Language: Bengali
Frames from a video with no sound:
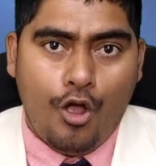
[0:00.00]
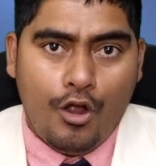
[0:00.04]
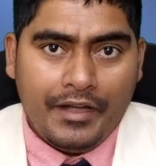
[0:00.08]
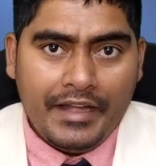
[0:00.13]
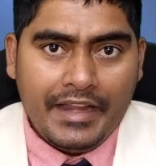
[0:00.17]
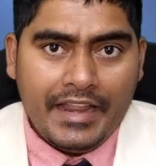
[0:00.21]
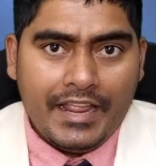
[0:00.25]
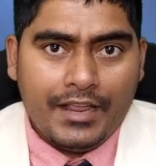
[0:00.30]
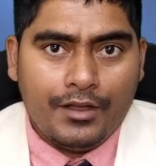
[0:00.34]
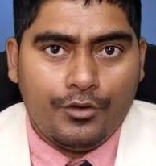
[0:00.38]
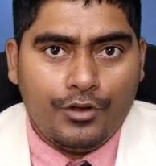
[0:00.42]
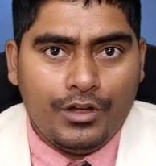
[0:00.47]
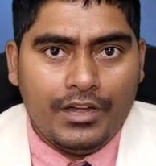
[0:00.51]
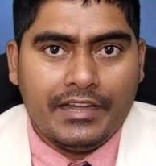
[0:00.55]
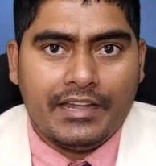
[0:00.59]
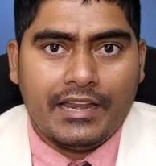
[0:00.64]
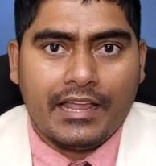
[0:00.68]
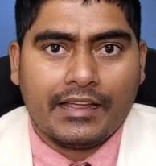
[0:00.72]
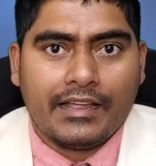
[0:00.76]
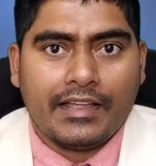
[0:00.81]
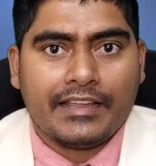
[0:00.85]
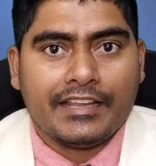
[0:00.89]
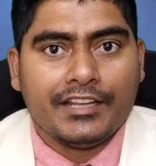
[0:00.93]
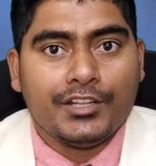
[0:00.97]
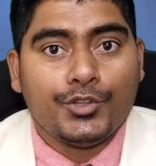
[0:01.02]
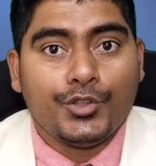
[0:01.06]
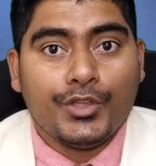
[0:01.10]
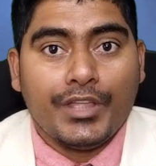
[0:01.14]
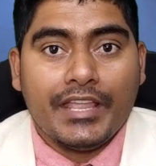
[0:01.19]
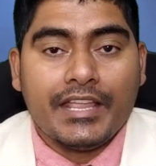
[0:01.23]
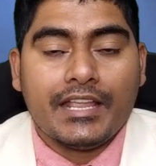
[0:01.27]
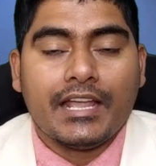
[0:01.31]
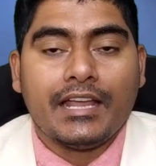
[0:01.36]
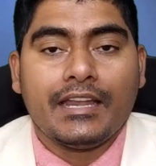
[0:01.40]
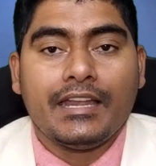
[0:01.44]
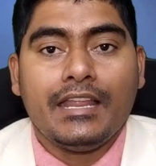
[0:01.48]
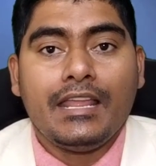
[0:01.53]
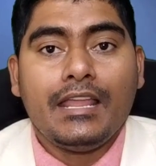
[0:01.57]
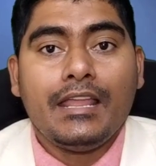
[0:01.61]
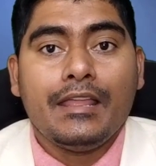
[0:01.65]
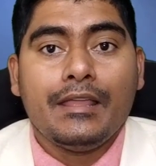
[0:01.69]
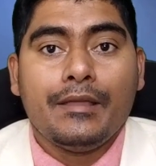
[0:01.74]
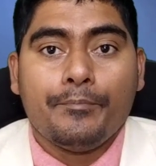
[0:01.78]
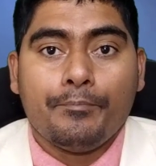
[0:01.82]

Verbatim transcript: অনেকগুলি টাকা কিন্তু এখানে